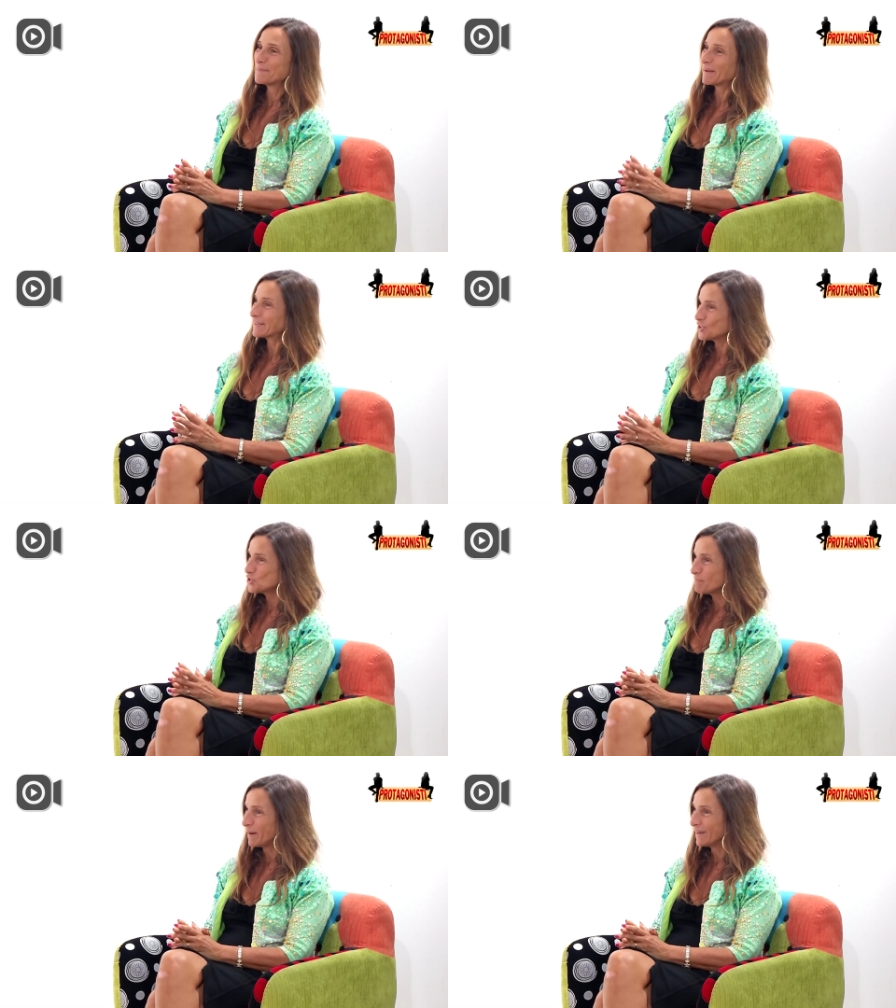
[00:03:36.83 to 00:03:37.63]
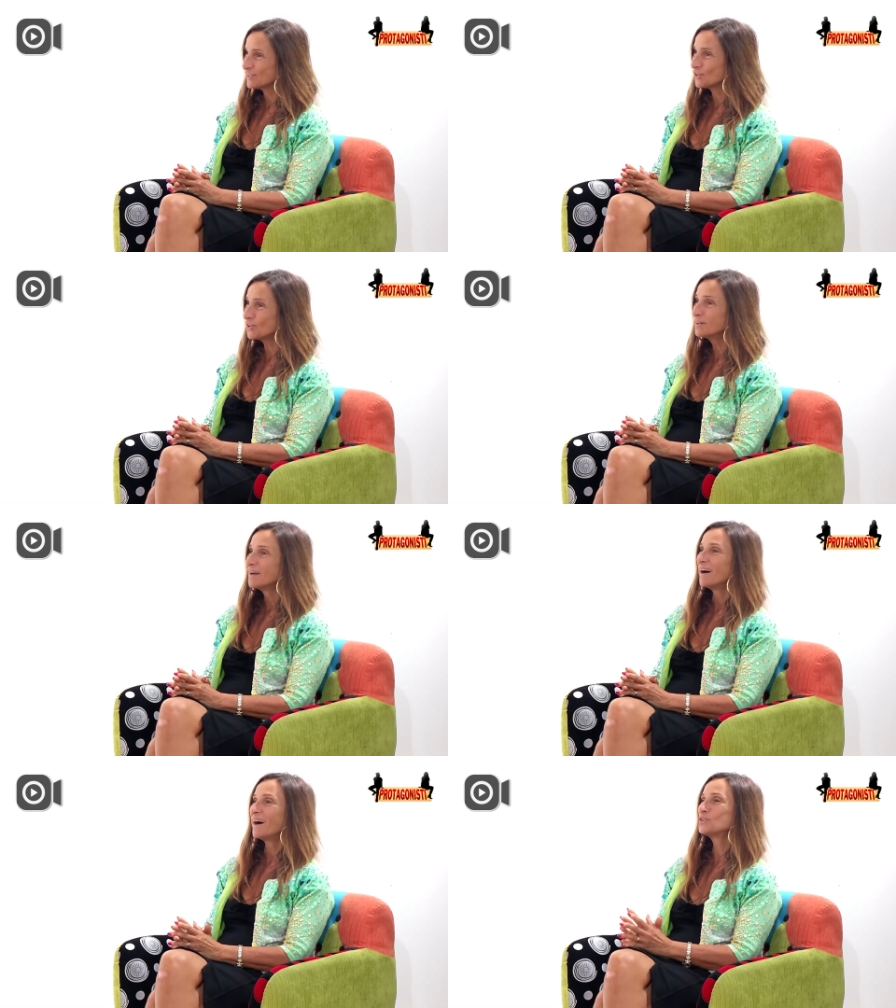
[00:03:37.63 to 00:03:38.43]
partecipato
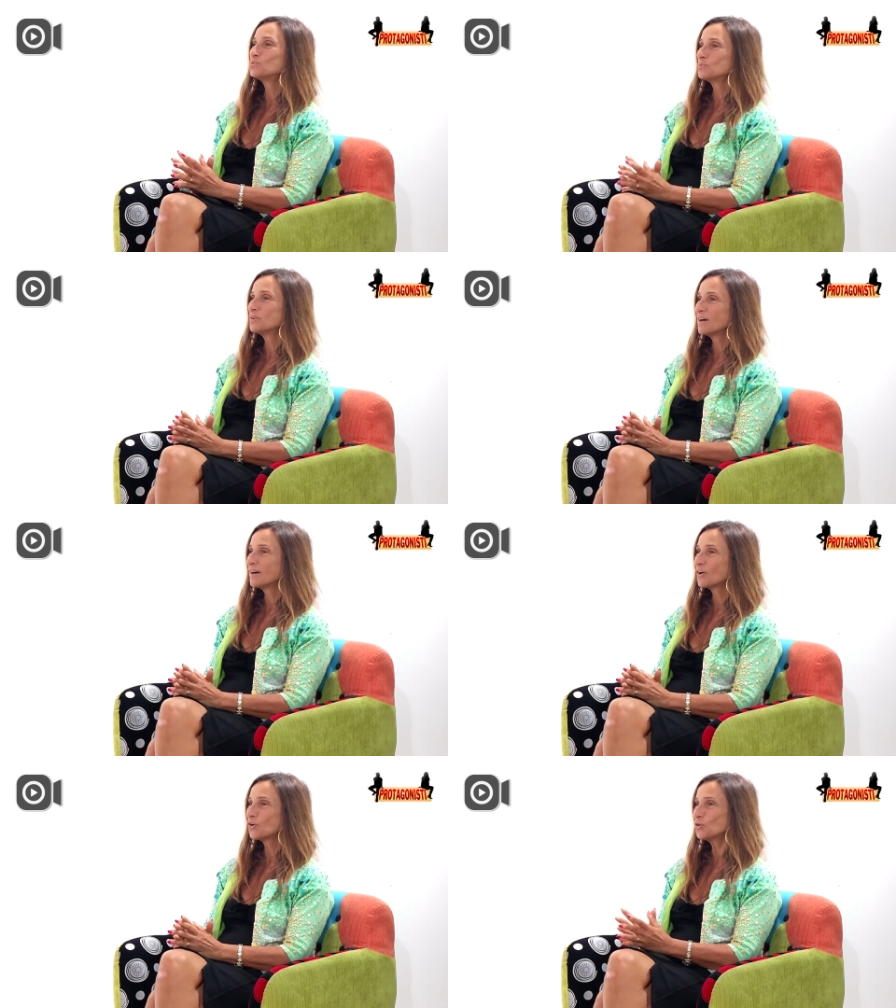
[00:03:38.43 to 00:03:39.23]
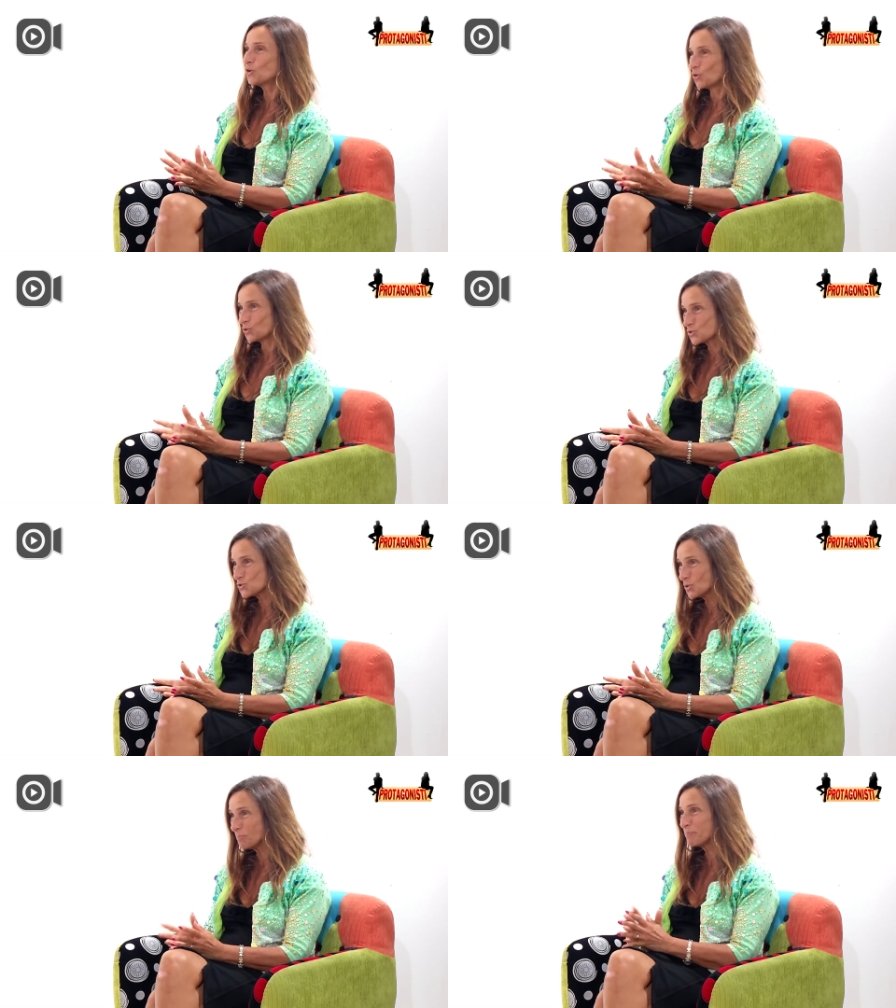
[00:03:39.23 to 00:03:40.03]
ad un eh,
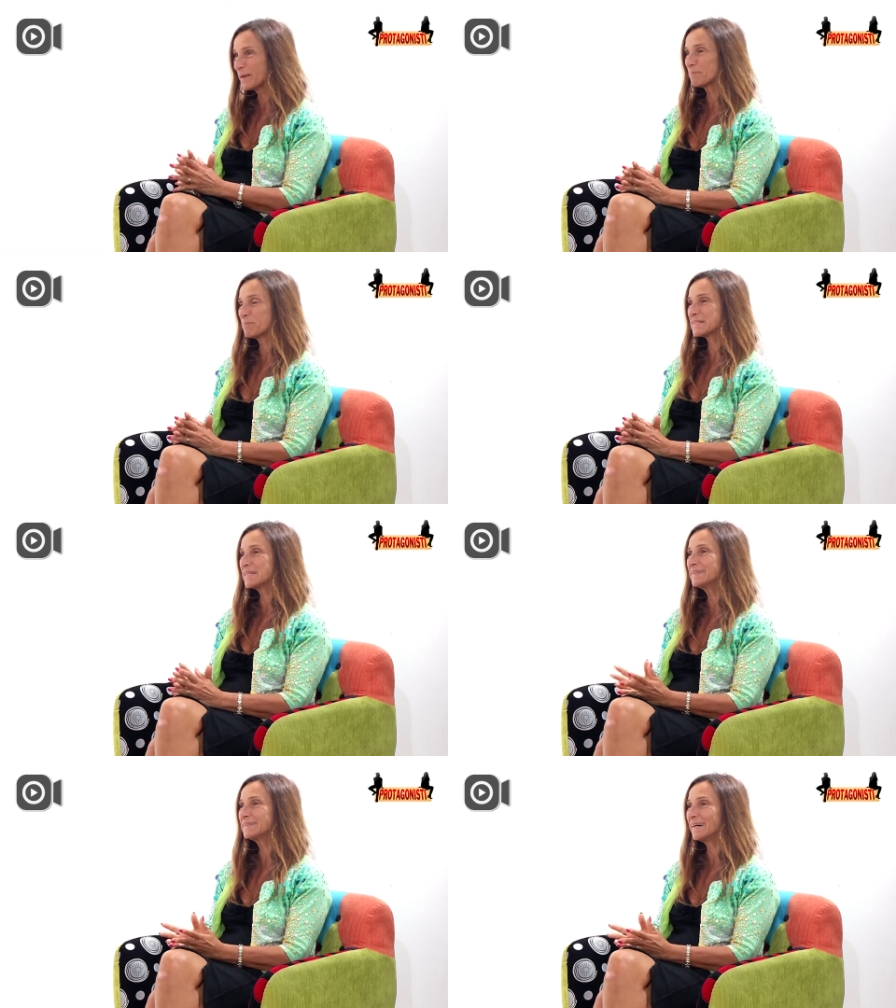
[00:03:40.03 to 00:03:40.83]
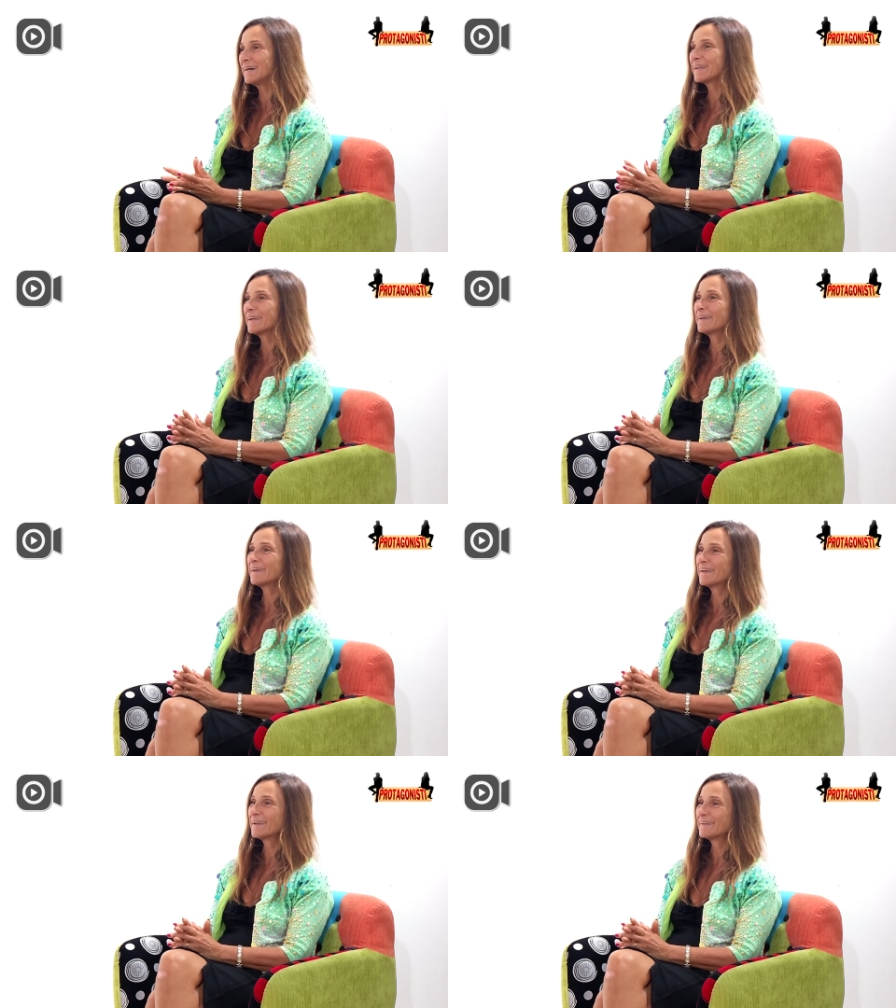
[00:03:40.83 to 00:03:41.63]
concorso per presentare
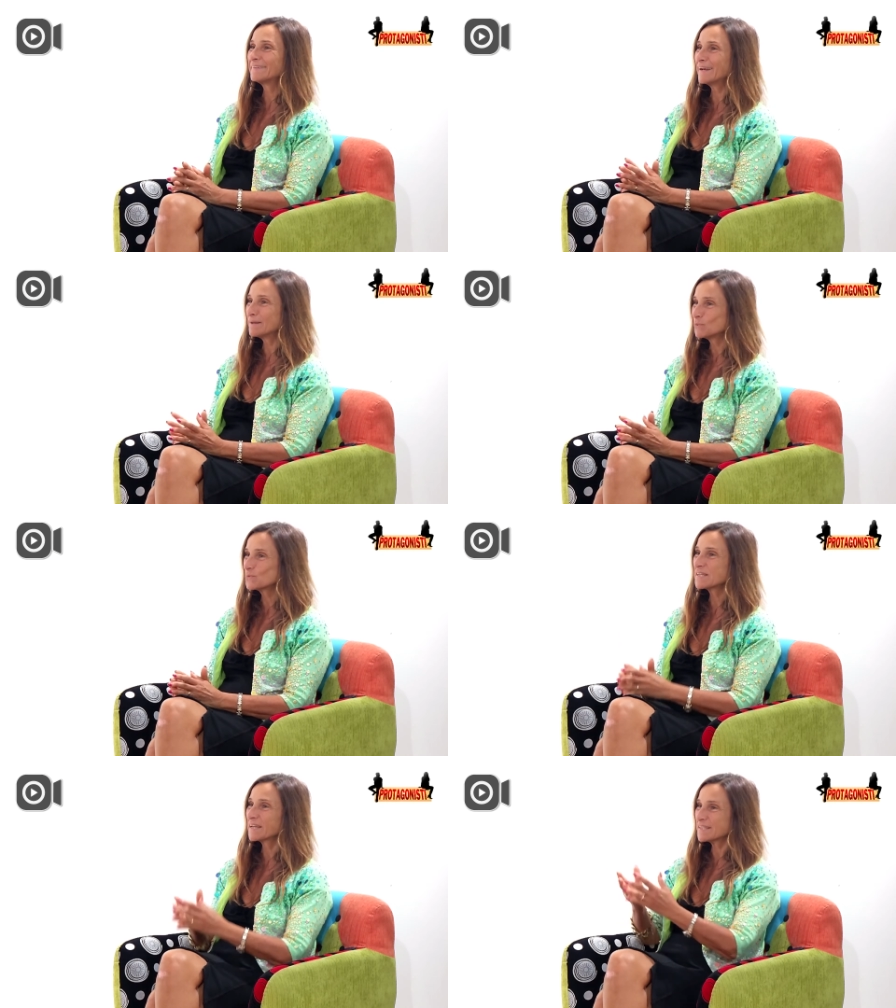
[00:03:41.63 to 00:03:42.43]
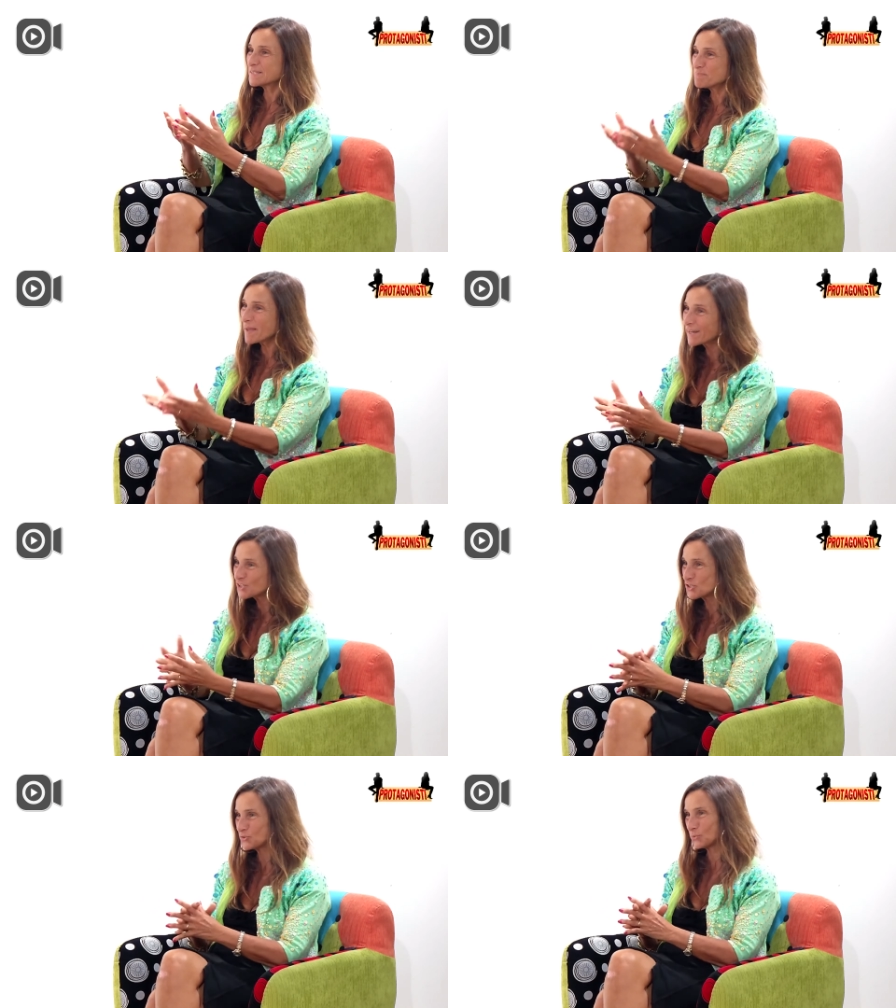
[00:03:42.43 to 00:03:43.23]
eh, delle musiche.
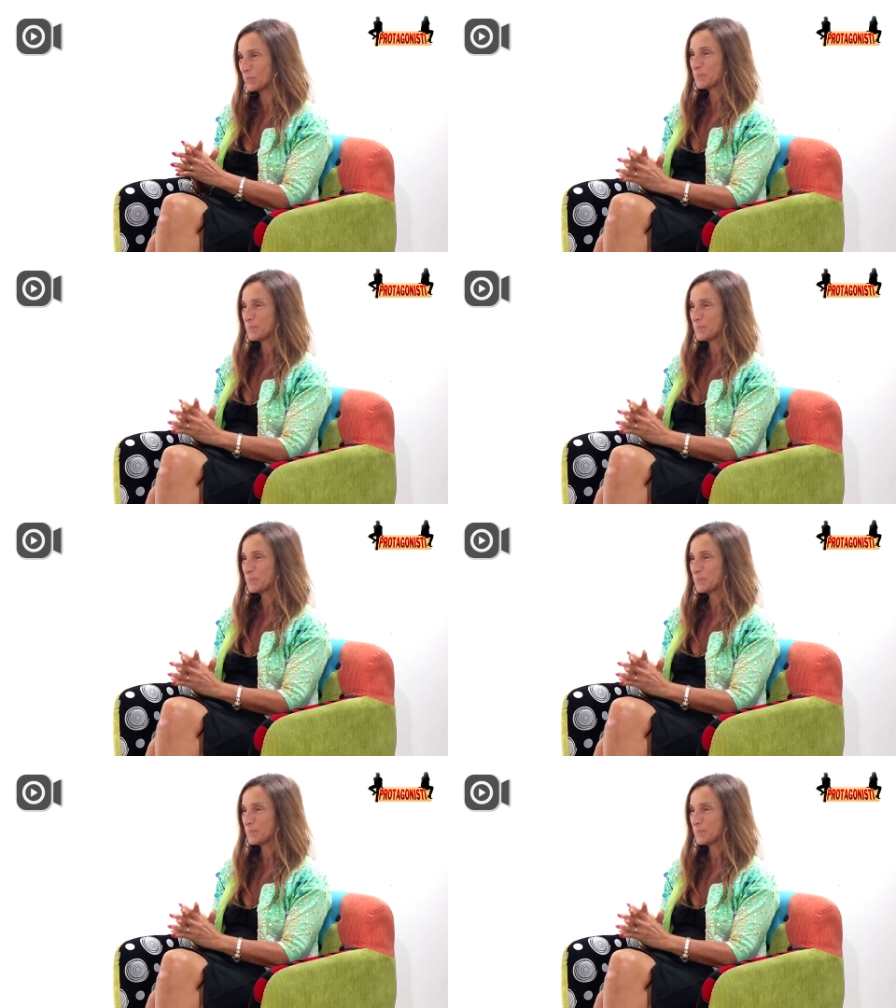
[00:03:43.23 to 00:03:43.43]
Spiegaci tu.